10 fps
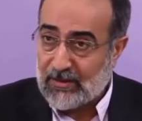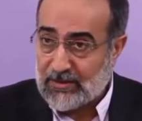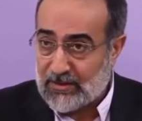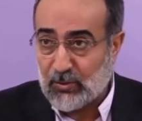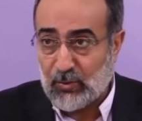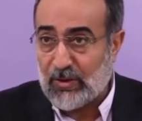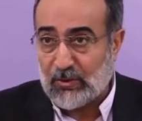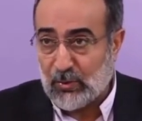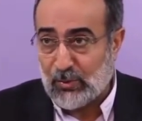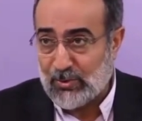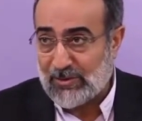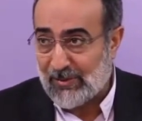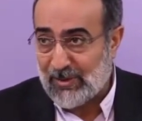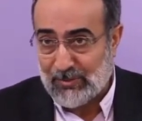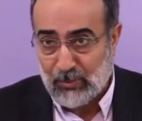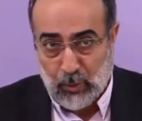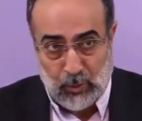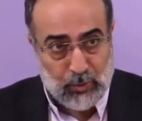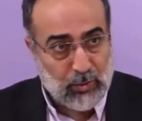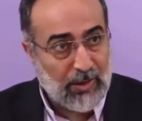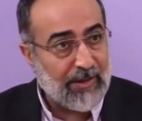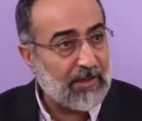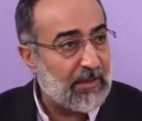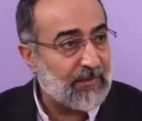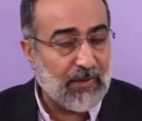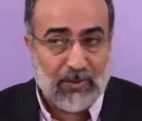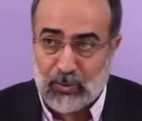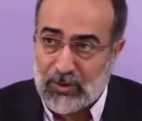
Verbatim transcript: İşte Güneydoğumuzda bir bölücü hareket var.